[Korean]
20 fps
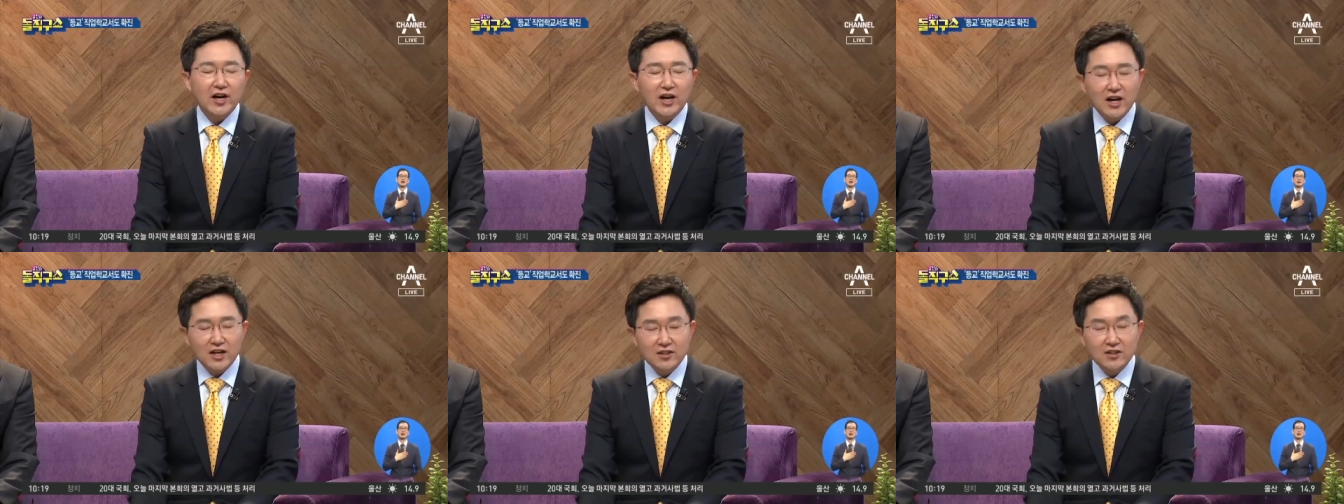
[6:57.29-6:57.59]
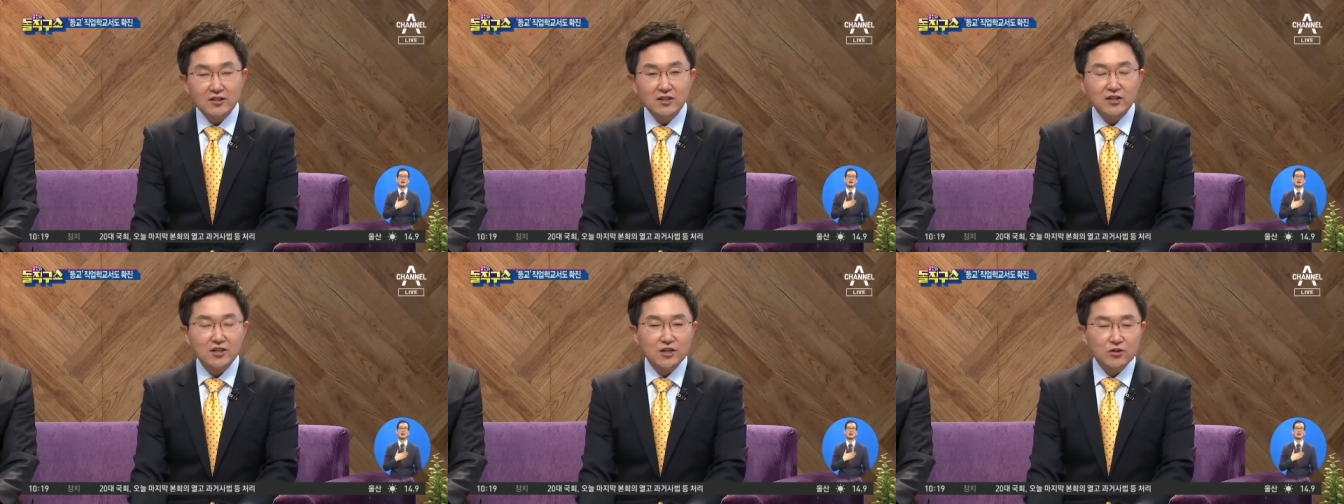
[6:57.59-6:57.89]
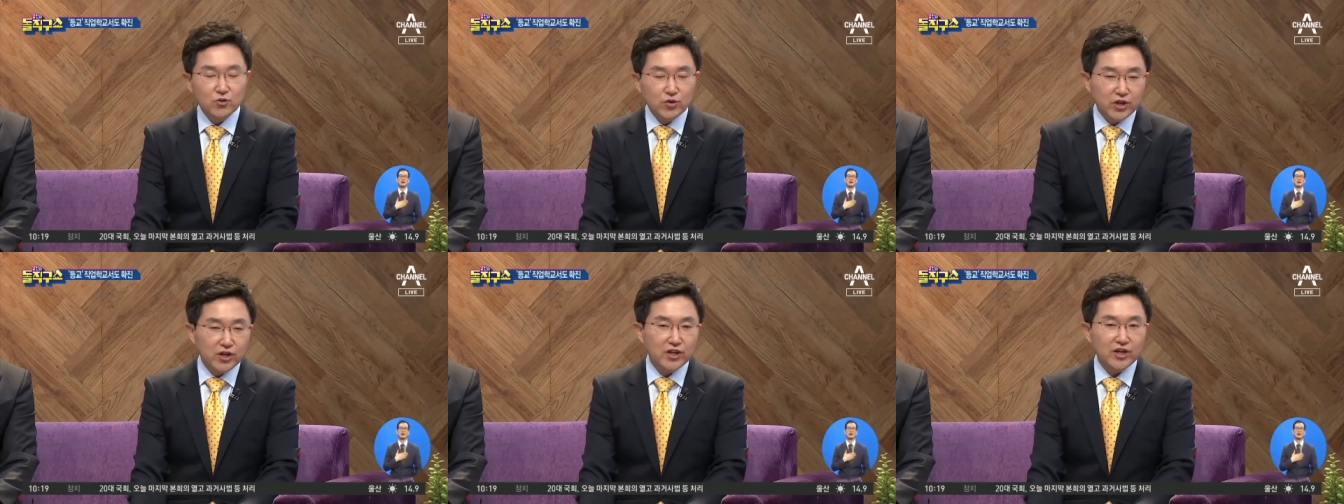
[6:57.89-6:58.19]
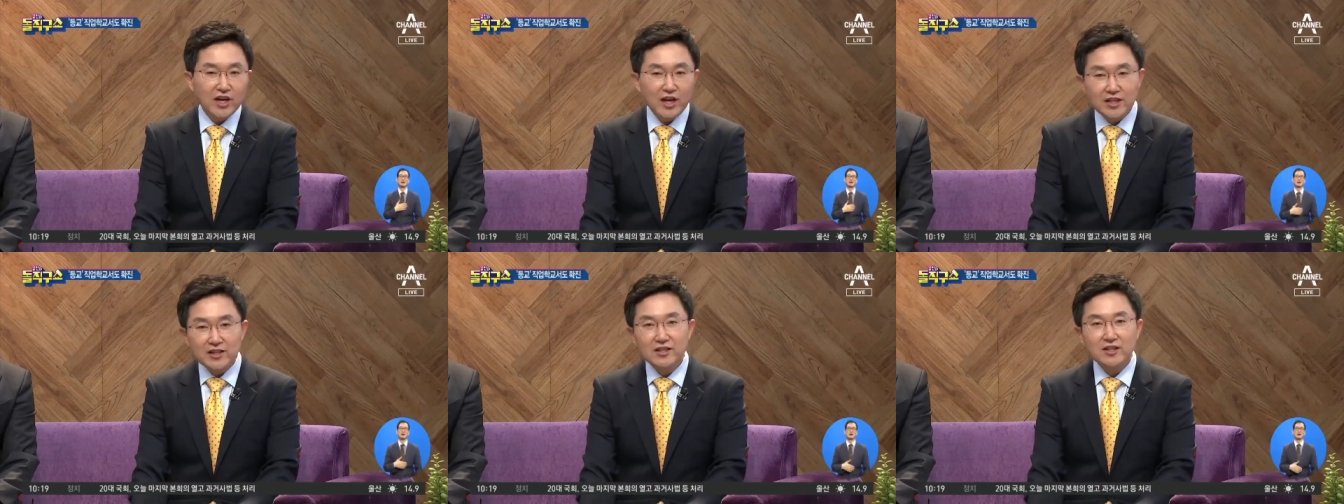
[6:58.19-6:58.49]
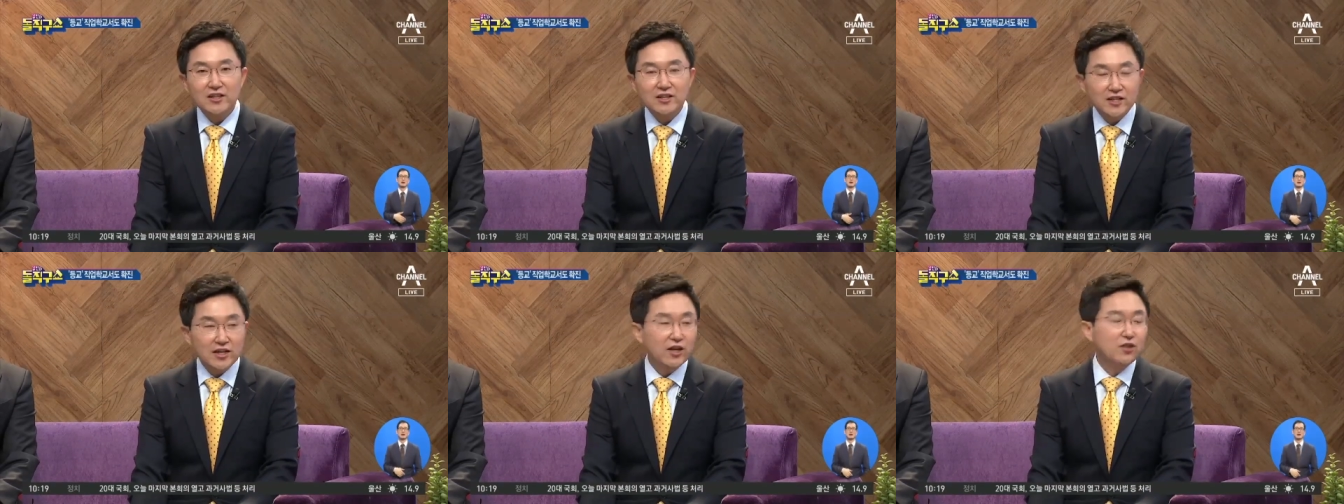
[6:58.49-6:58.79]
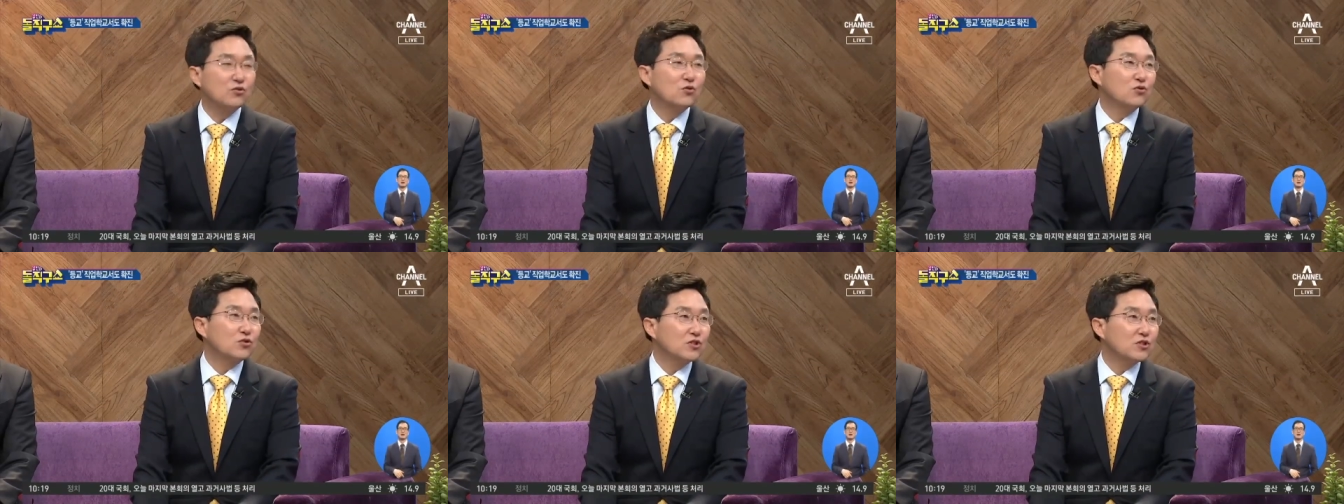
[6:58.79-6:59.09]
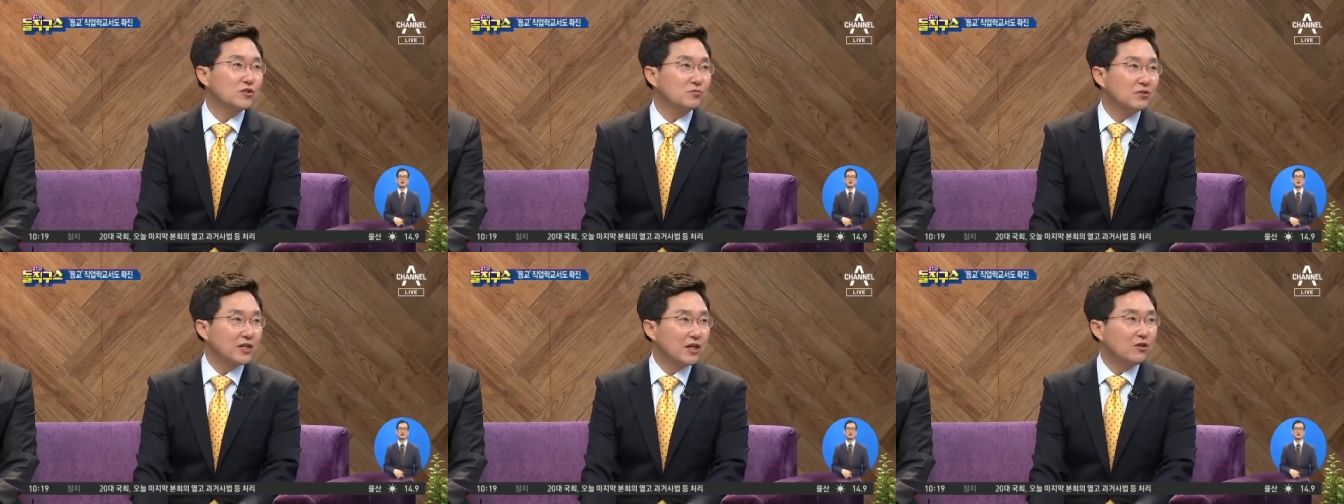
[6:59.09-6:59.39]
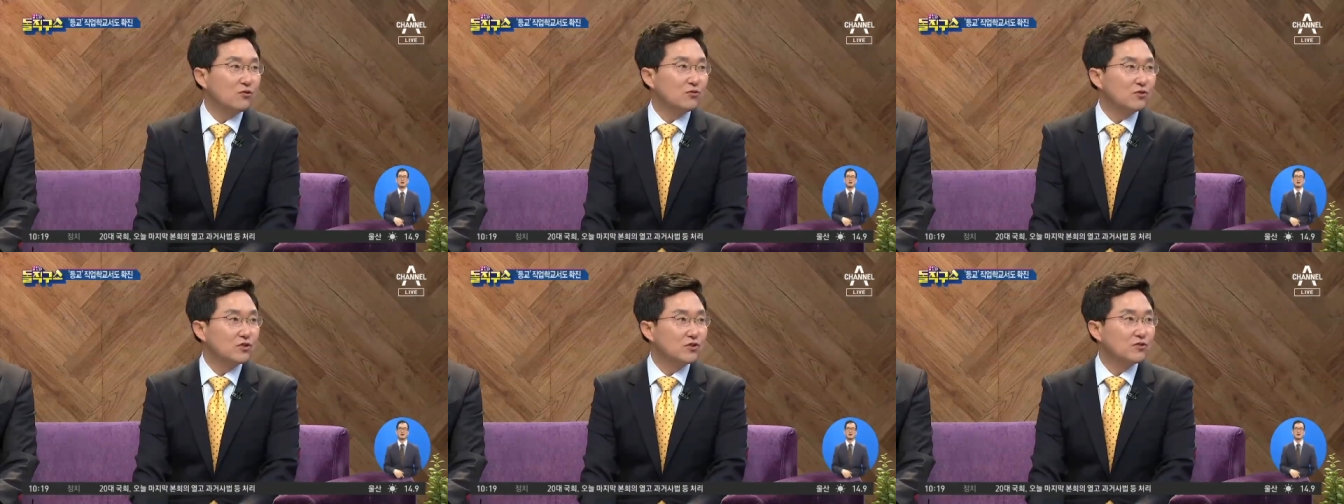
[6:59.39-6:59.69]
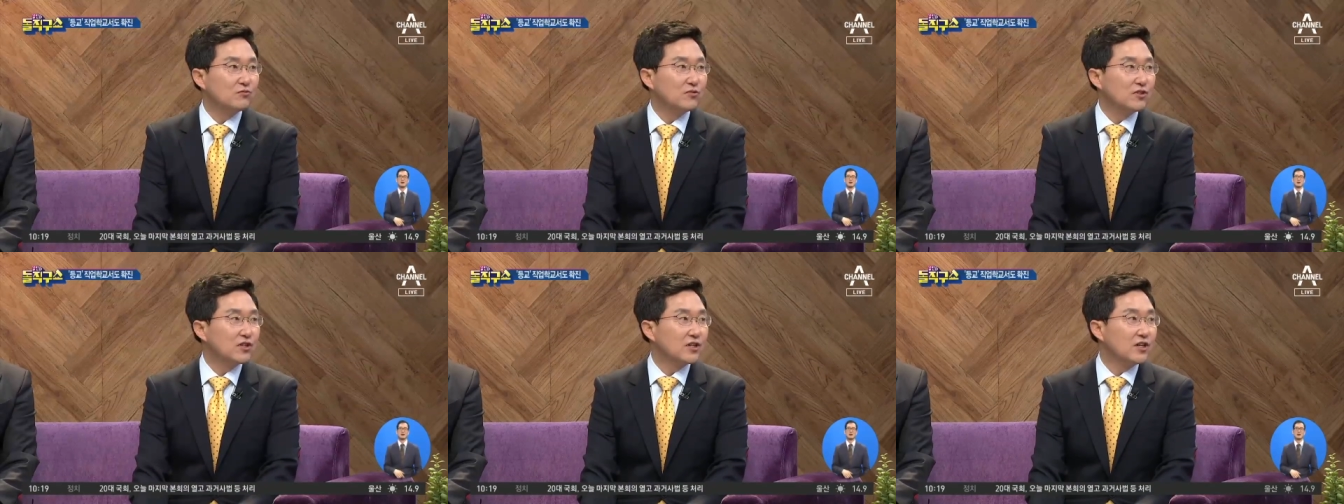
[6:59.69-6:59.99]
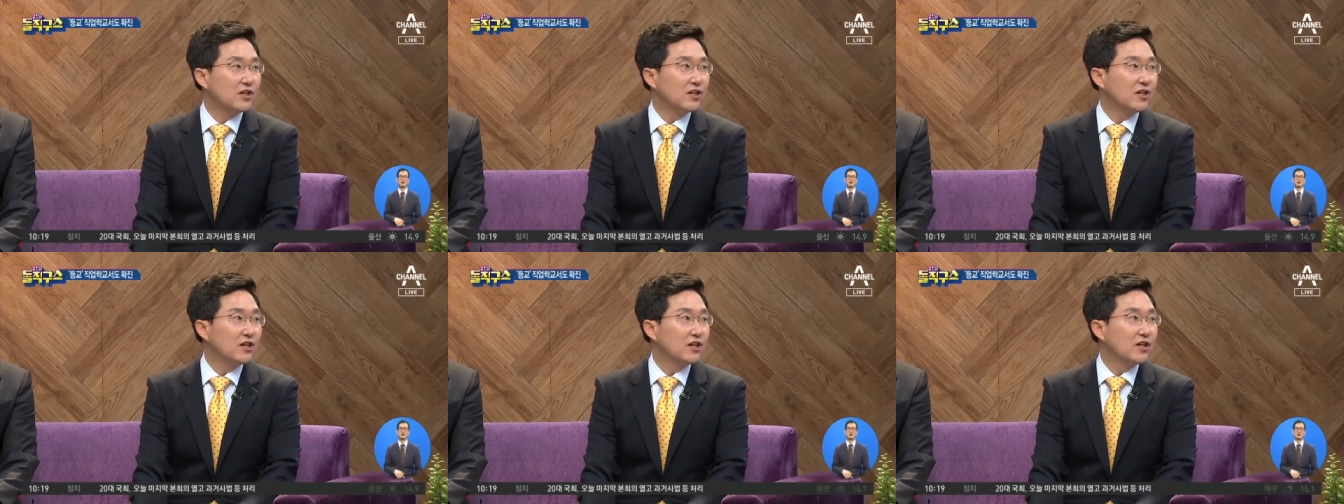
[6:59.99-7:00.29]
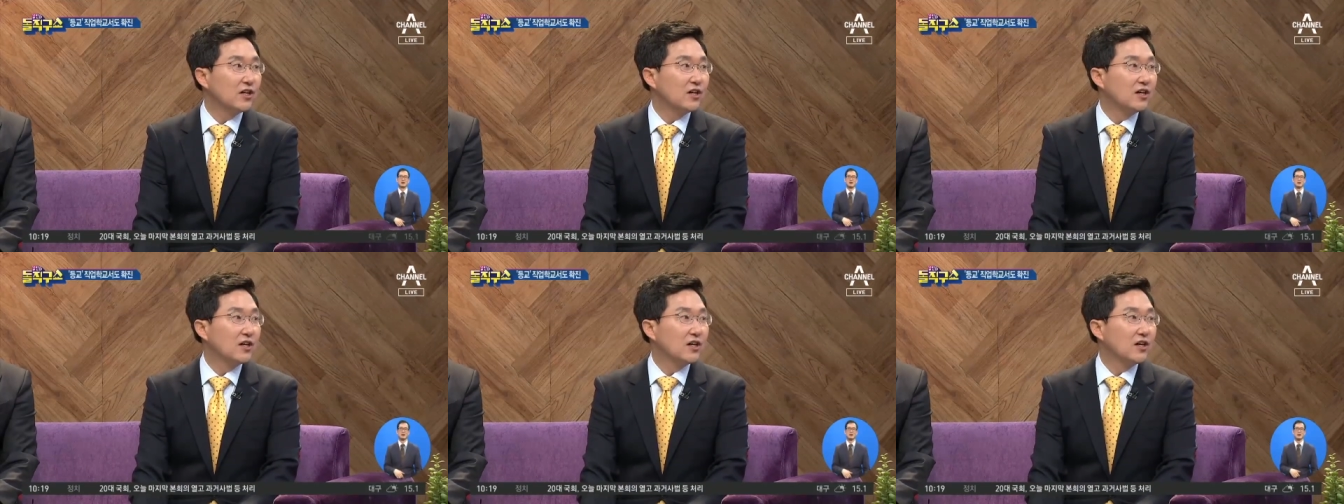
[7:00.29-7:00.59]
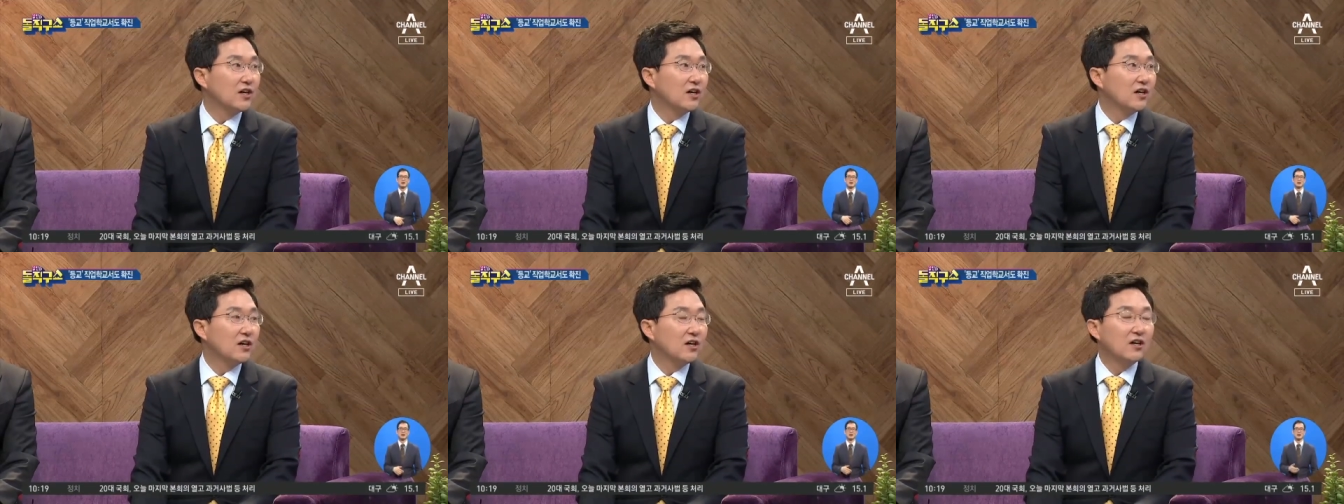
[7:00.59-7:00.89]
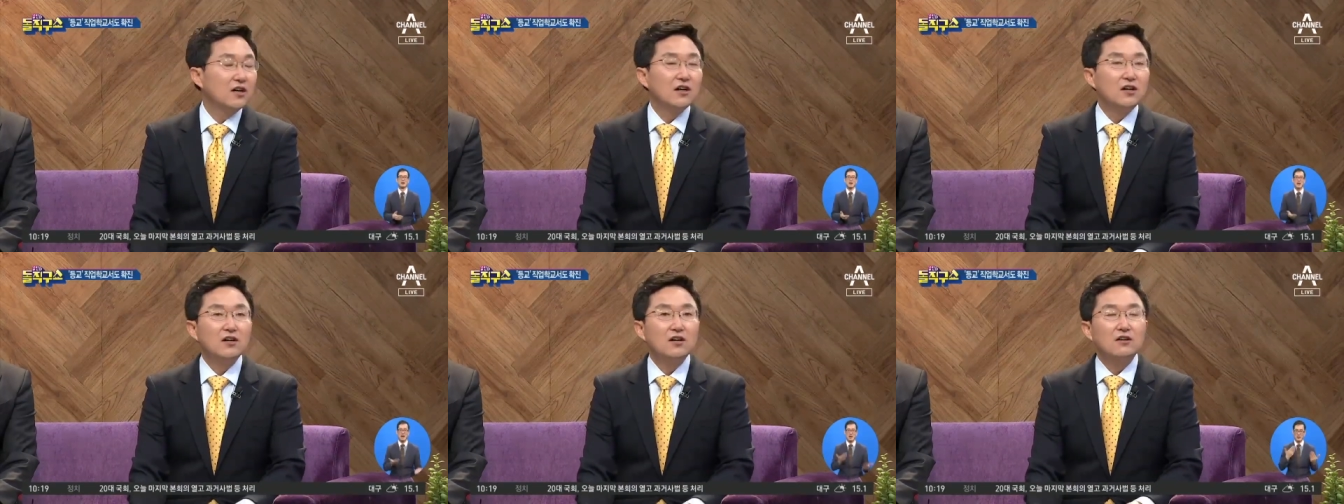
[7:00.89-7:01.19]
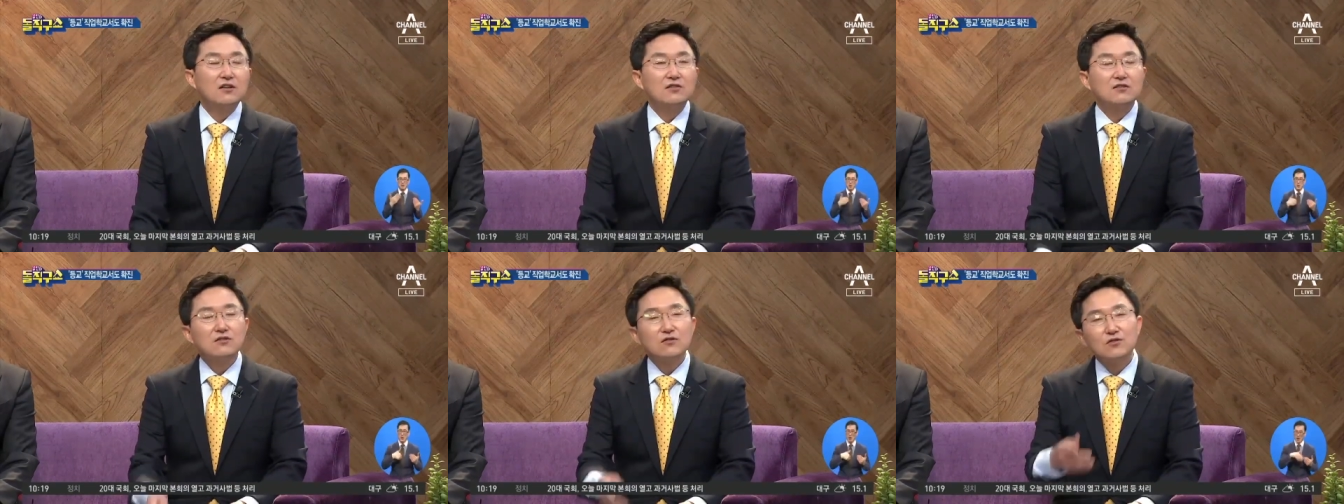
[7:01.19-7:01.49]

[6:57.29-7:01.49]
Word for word: 안 돼, 돼, 안 돼 계속 지금 싸우고 있습니다. 나뭇잎까지 따고 있습니까?